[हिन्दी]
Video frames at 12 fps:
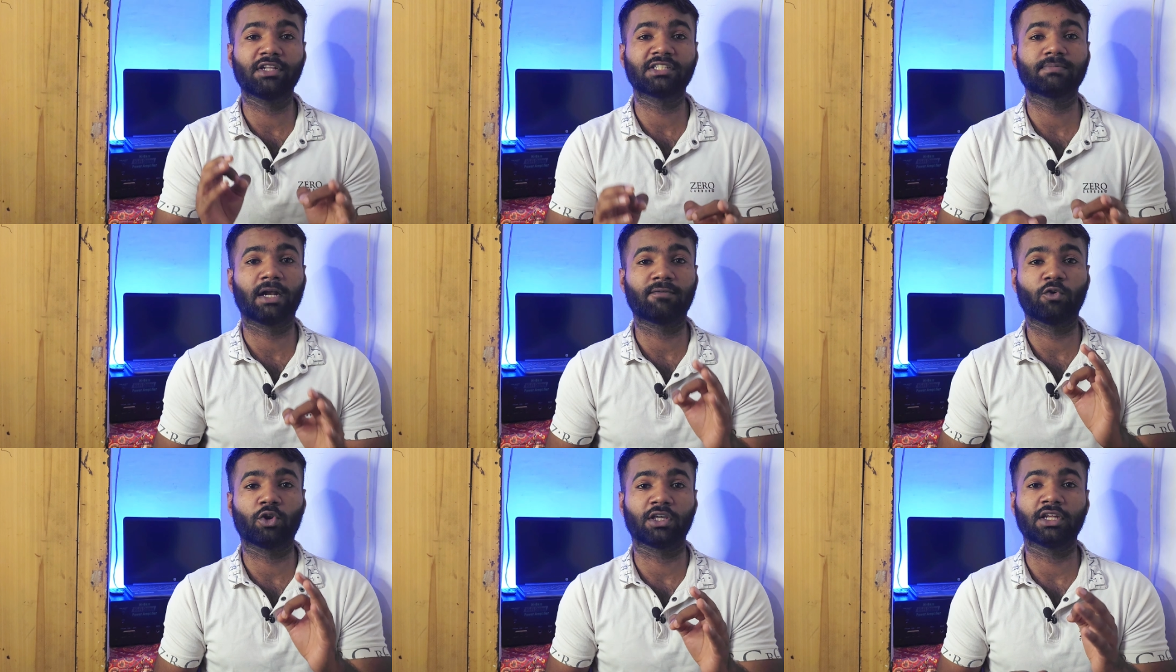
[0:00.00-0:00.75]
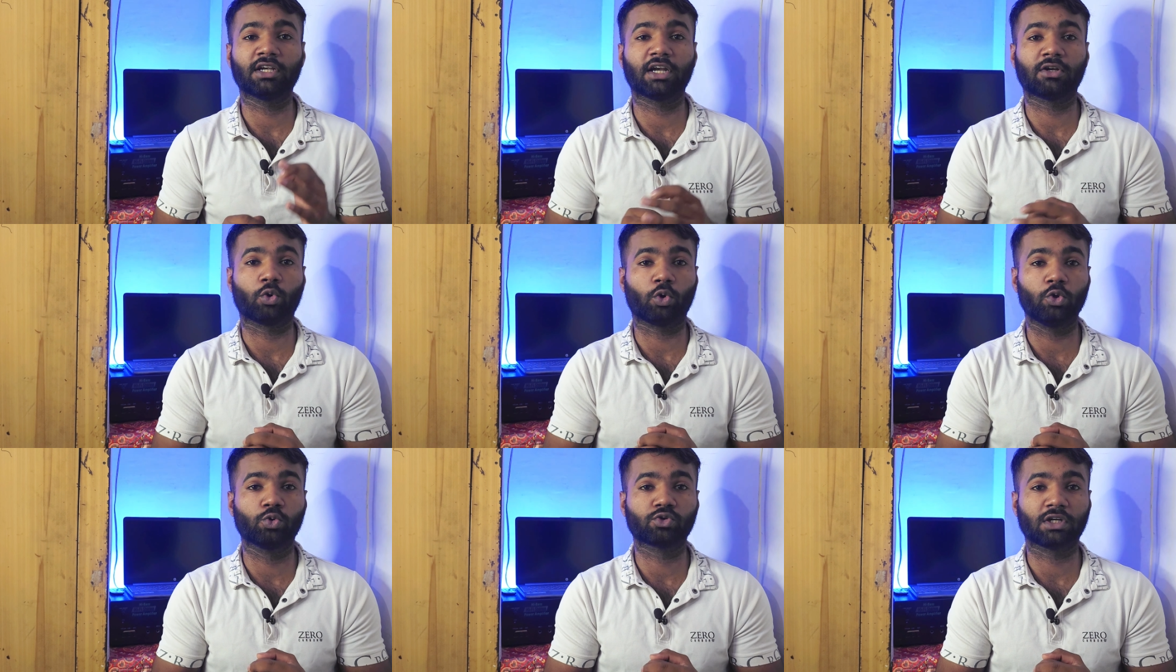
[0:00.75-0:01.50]
एंड्रॉइड स्मार्टफोन के अंदर
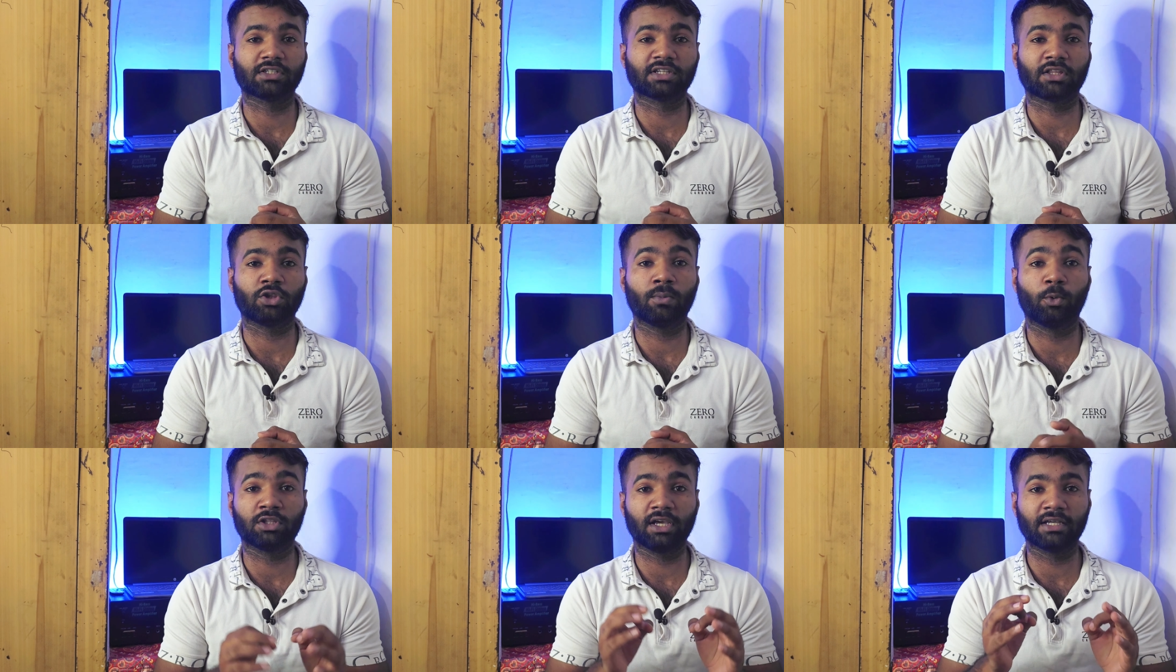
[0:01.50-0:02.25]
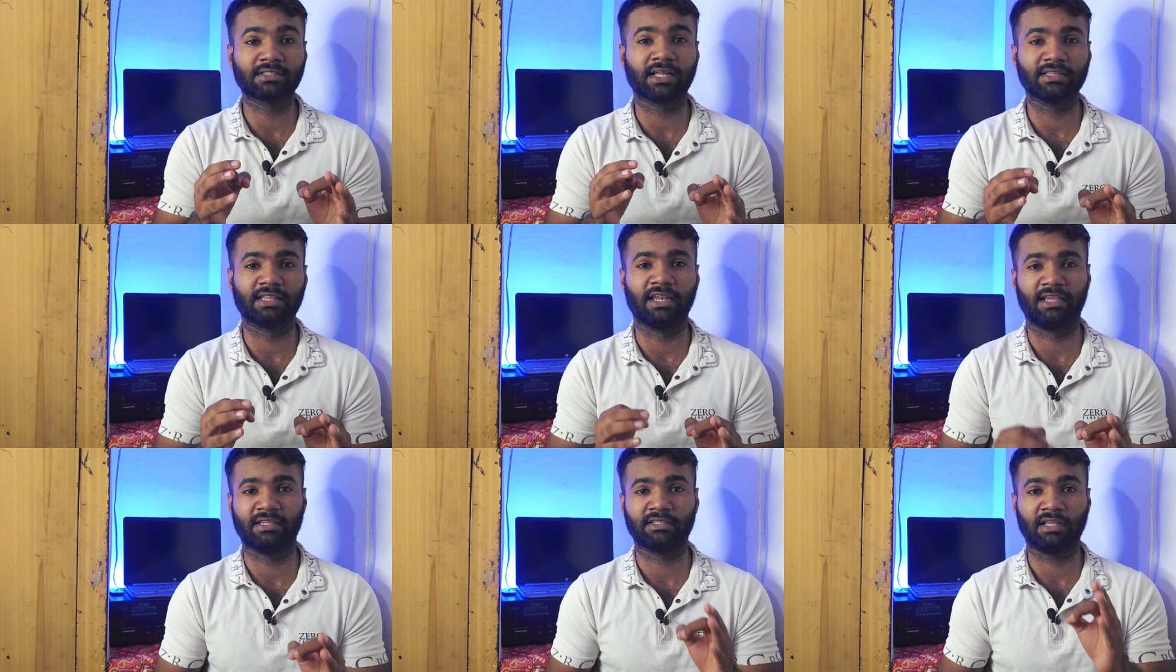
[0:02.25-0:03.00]
टिकटॉक को यूज कर सकते हो बहुत ही आसान
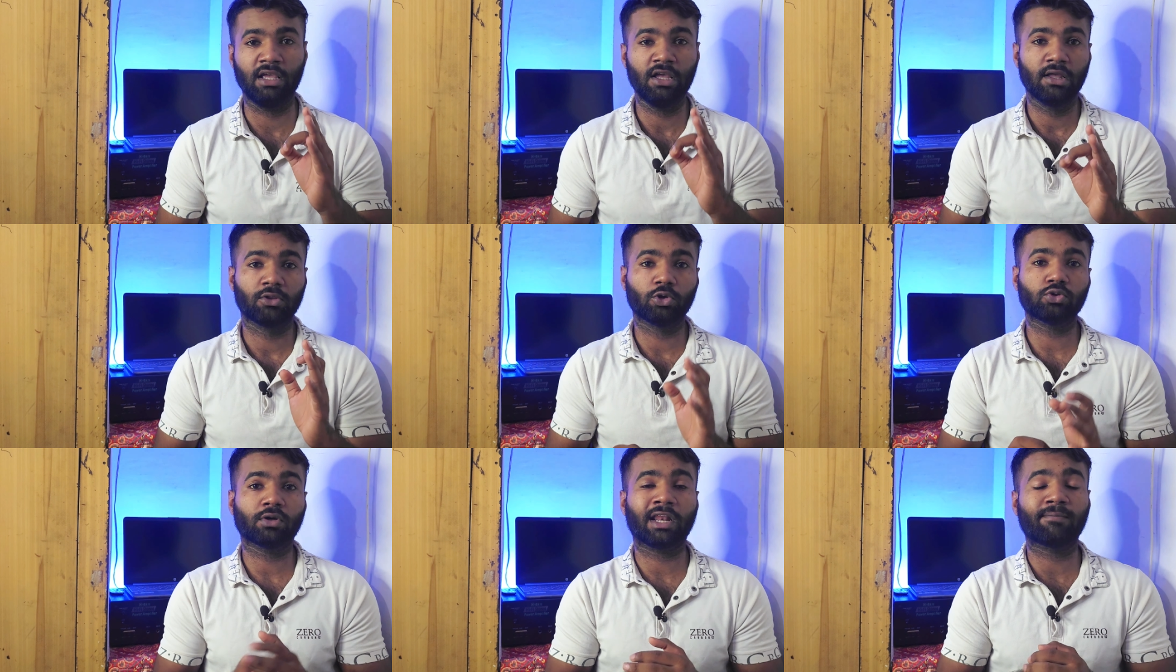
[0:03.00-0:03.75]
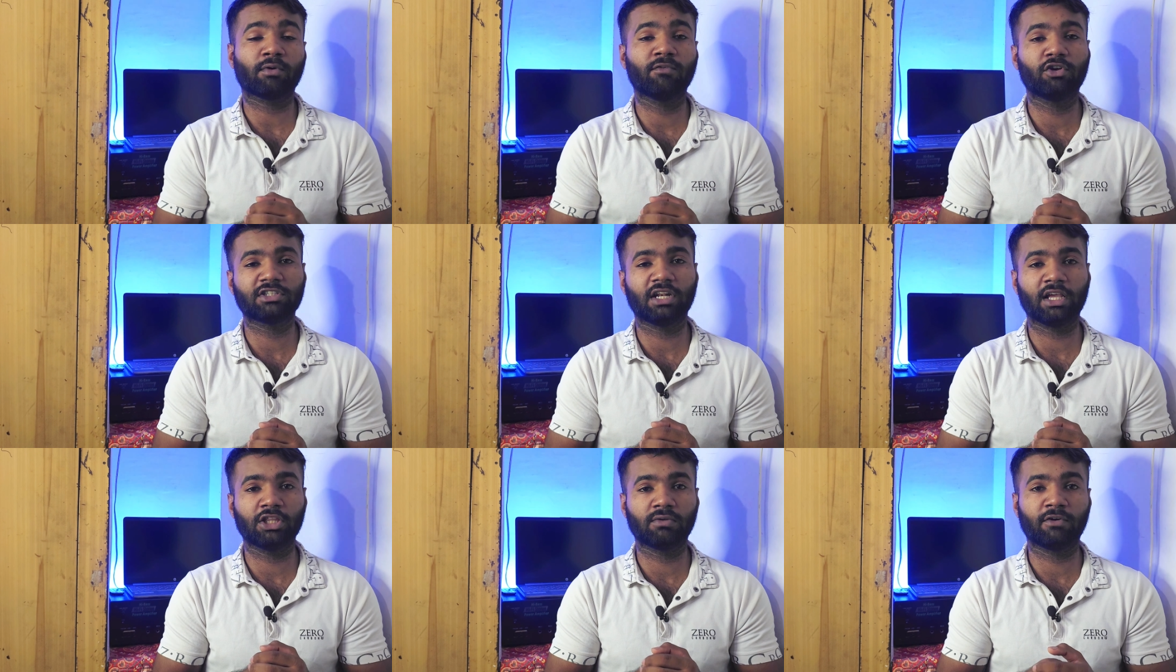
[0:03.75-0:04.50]
तरीके से दोस्तों अगर आपको वीडियो
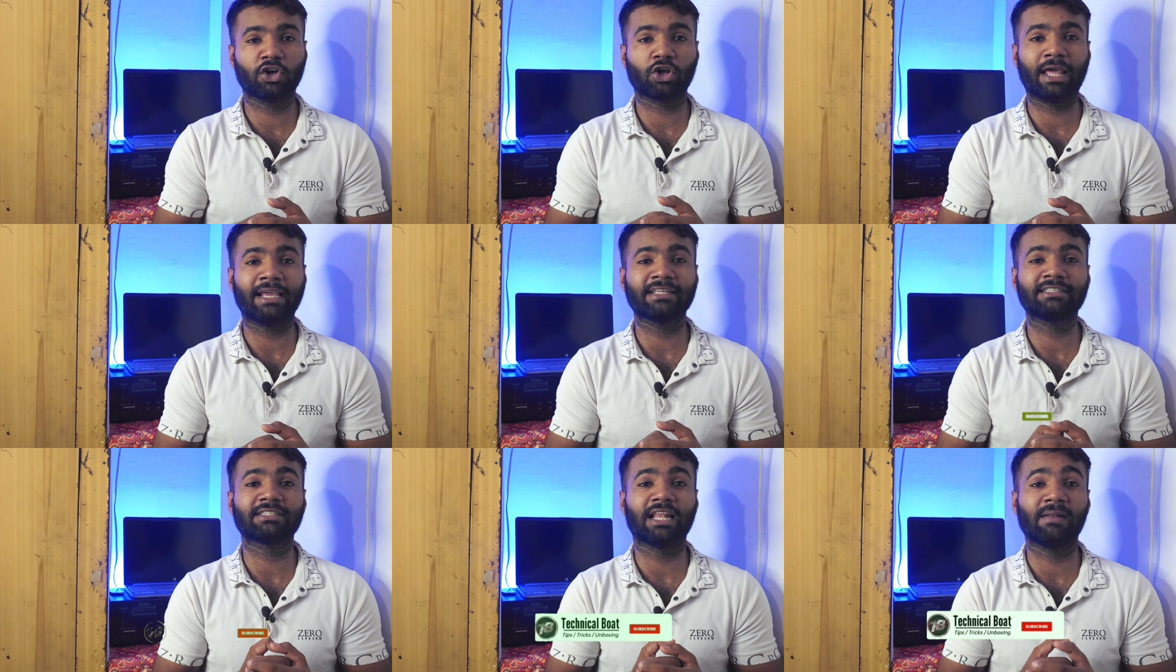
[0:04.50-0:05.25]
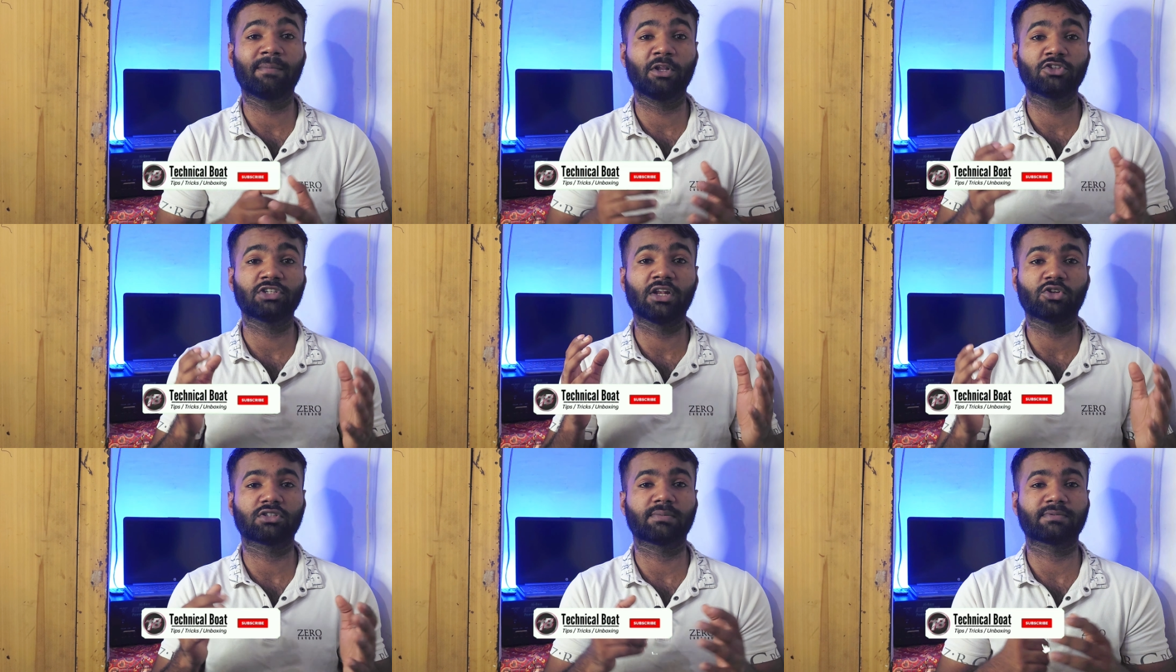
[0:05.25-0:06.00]
अच्छी लगी तो वीडियो को लाइक कीजिए चैनल पर
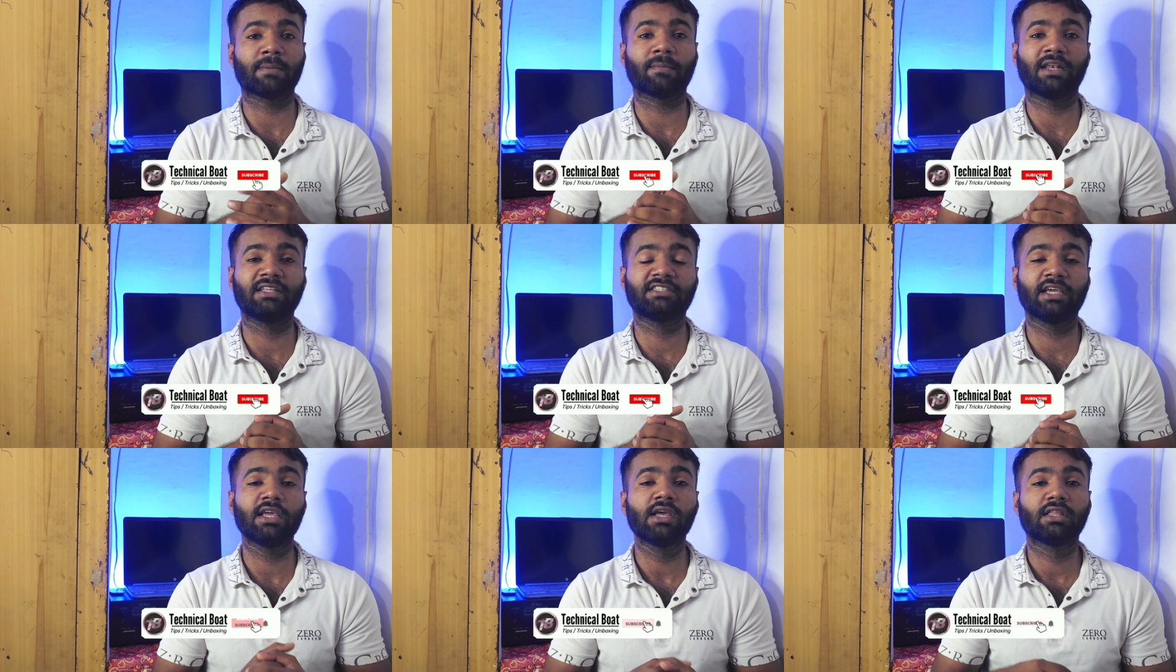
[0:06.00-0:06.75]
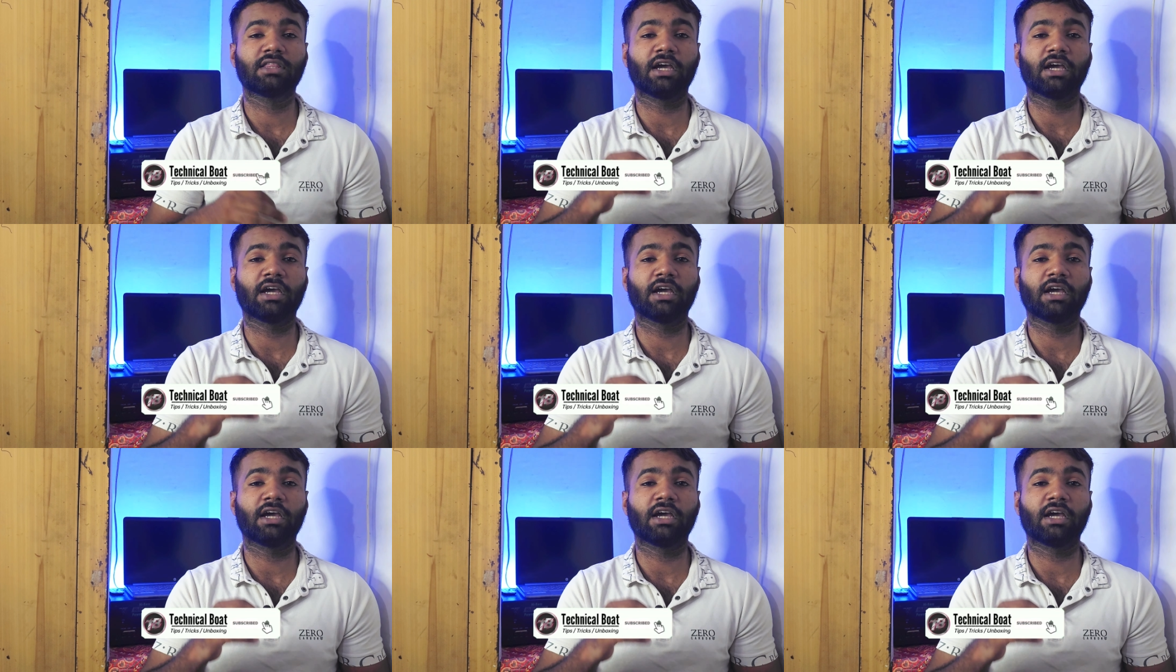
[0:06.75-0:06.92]
चैनल को सब्सक्राइब कर लीजिए